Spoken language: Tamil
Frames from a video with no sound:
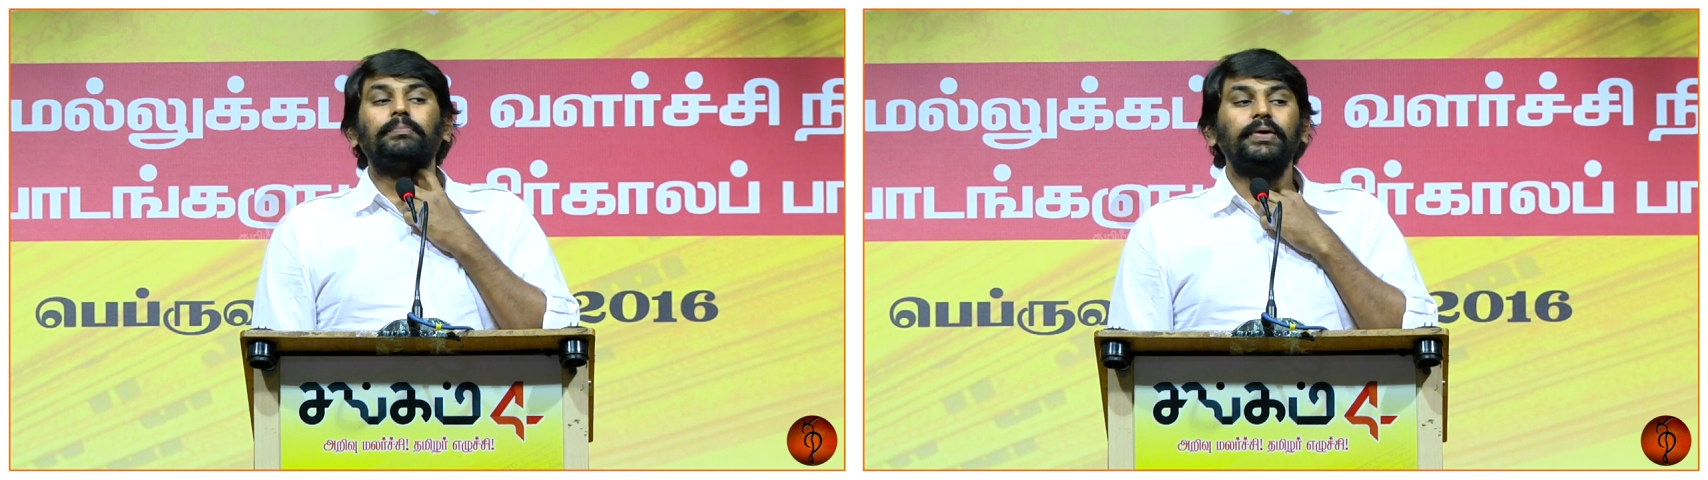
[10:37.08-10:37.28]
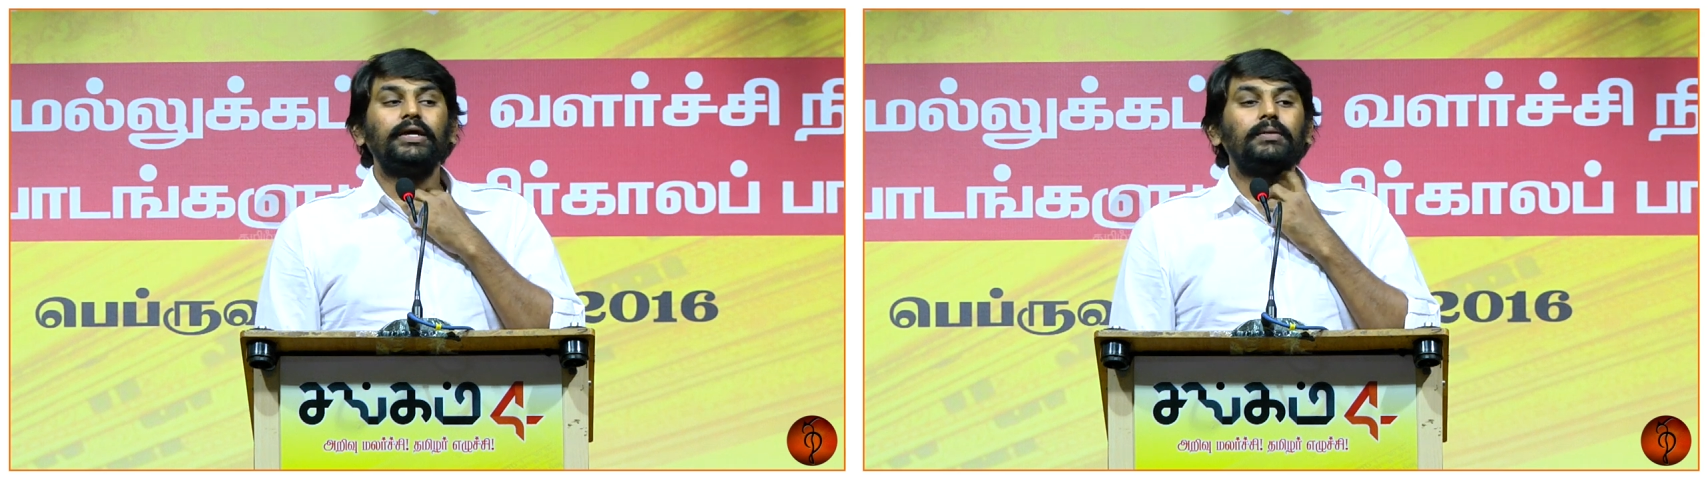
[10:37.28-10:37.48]

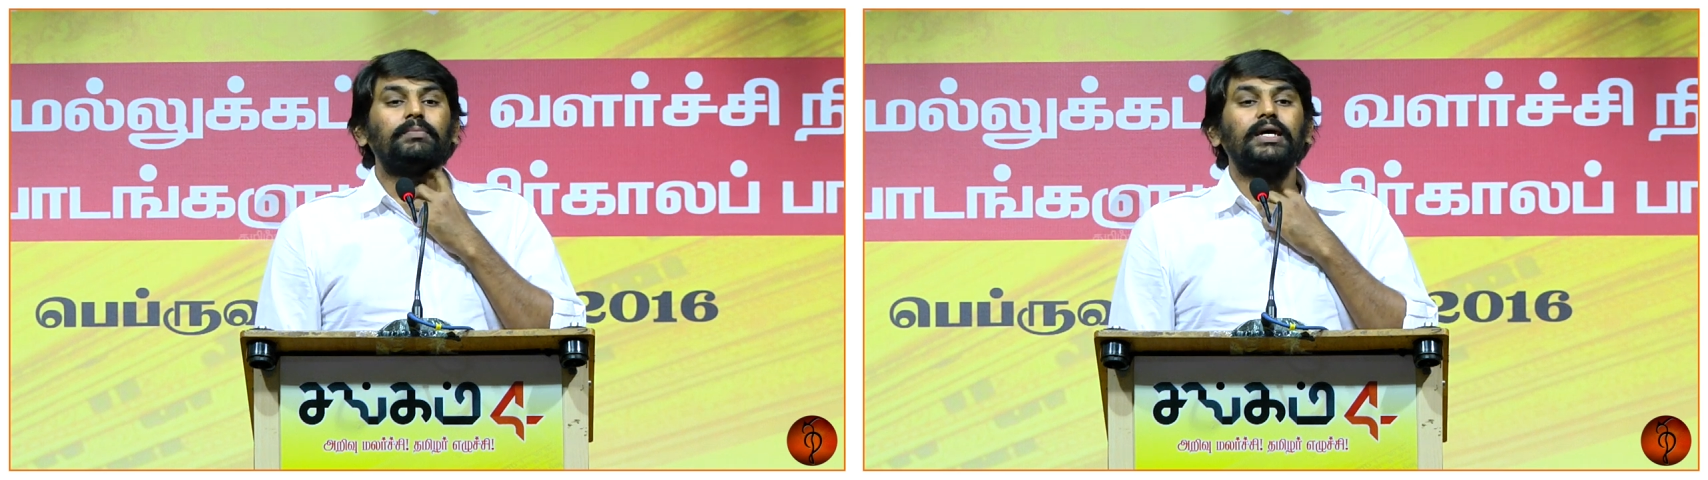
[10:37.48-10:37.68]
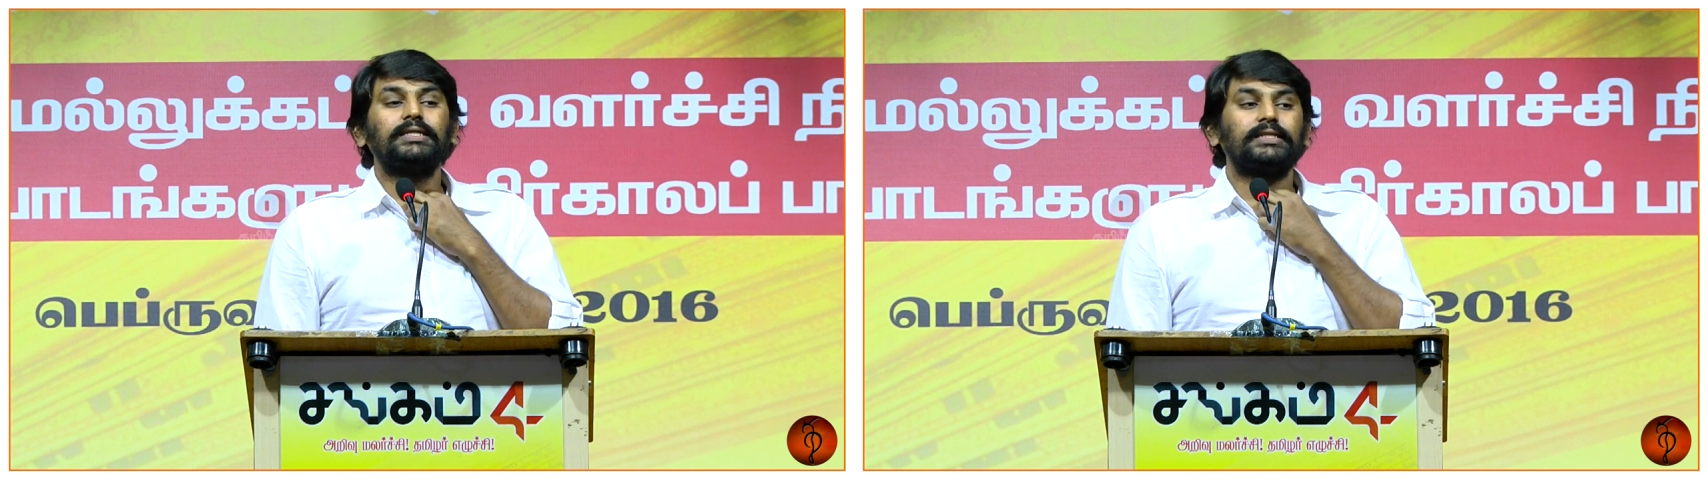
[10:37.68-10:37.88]
இந்த
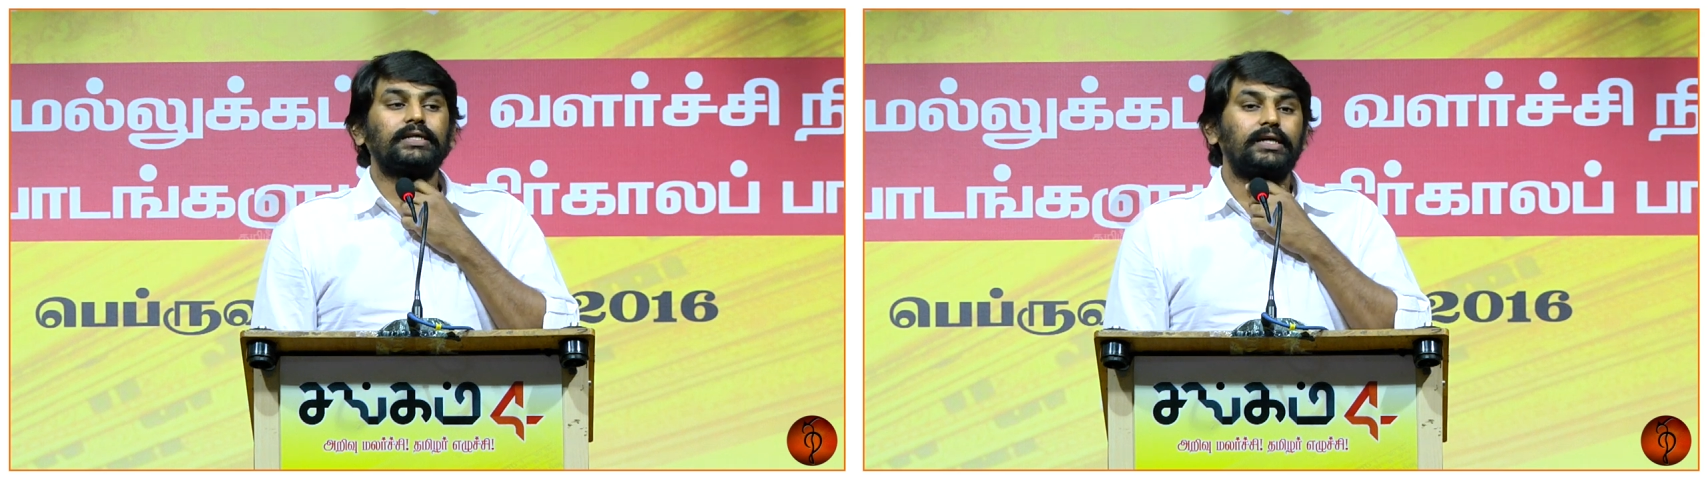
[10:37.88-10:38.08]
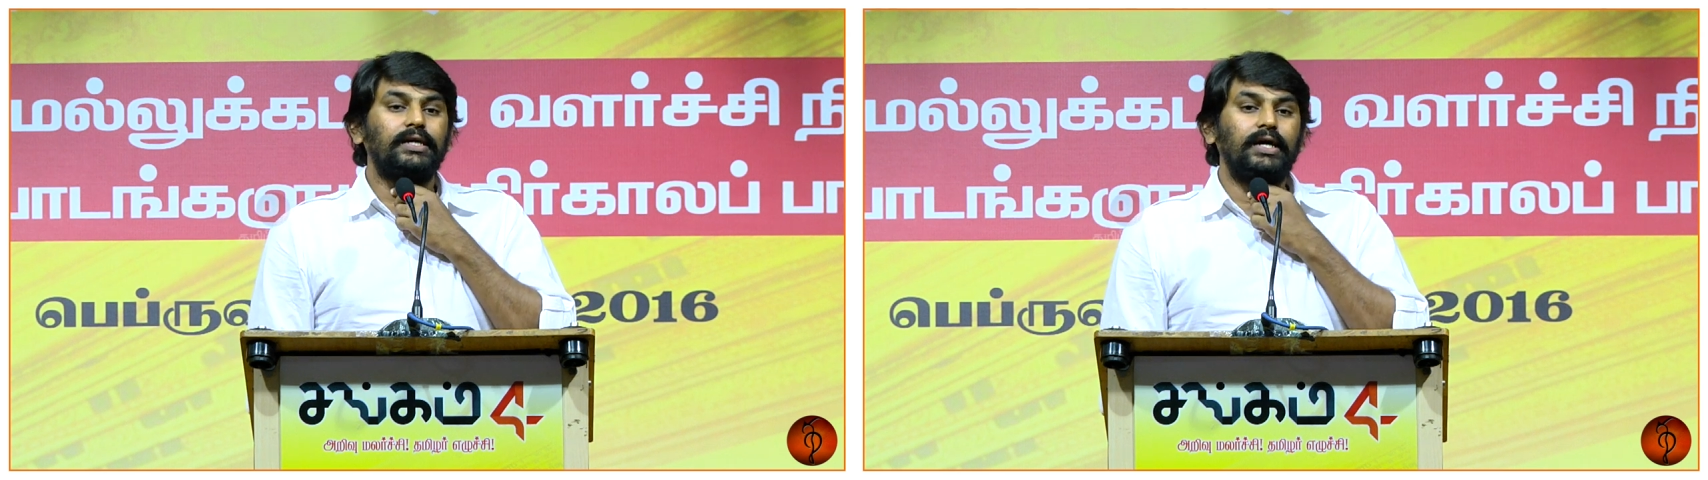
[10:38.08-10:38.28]
மிகப்பெரிய
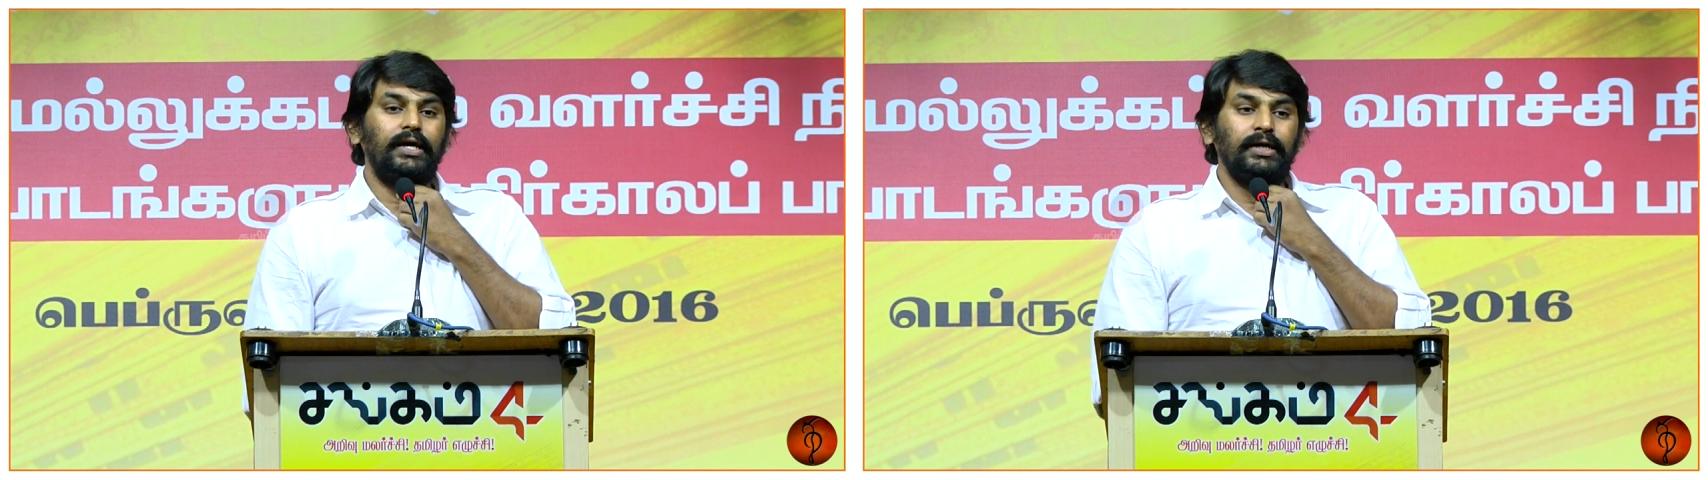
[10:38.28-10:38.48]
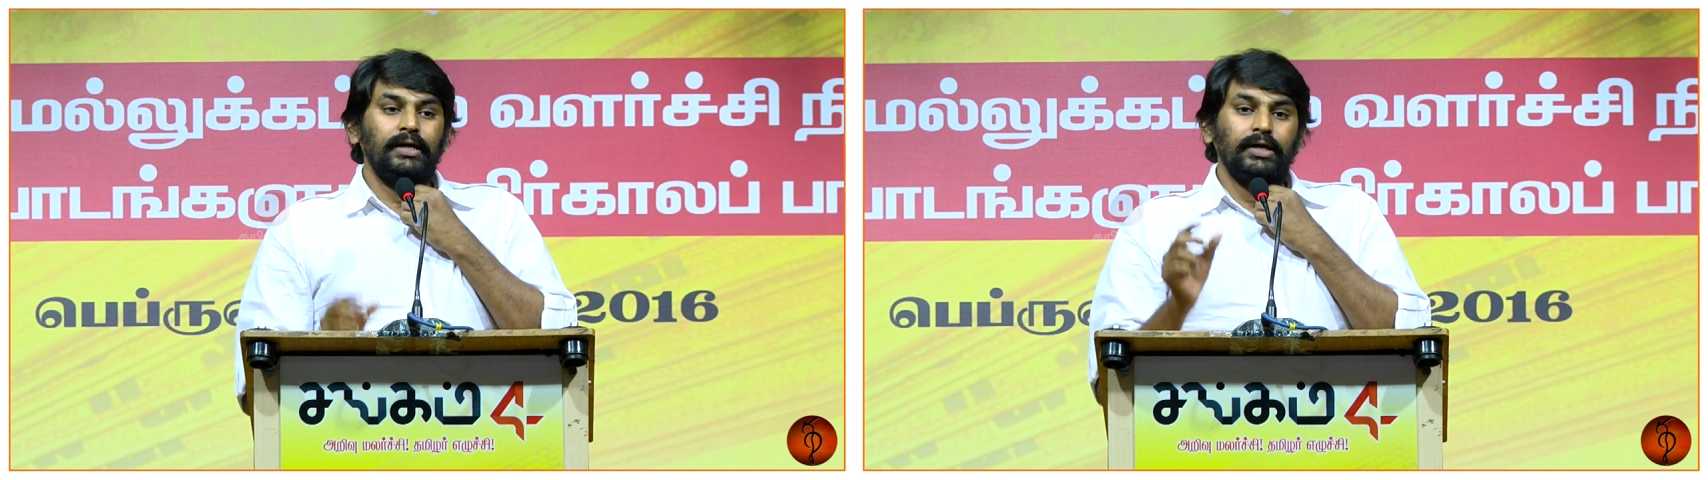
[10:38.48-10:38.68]

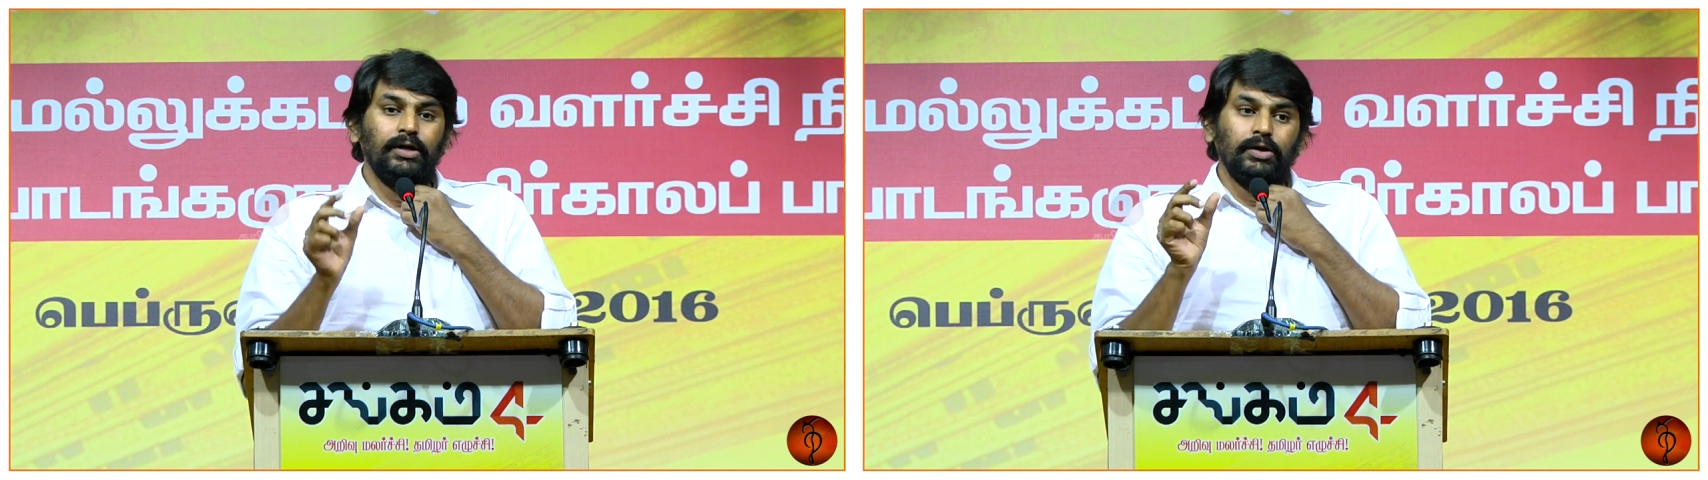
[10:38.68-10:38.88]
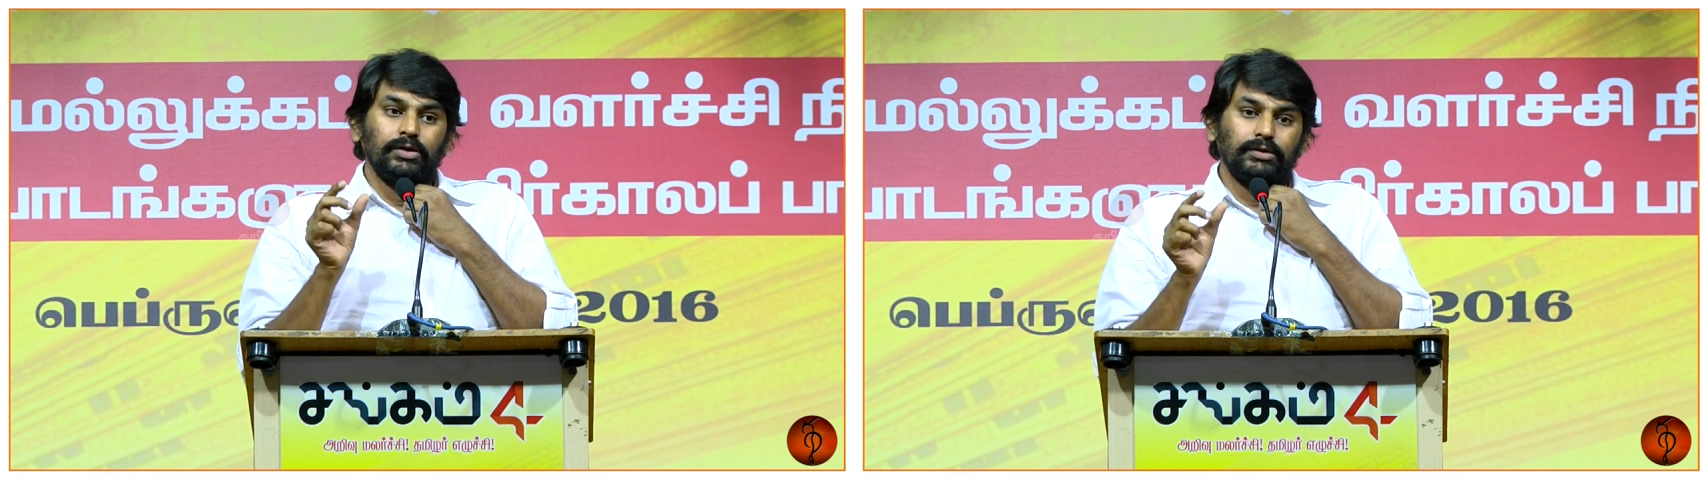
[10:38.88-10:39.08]
மாற்றங்களில்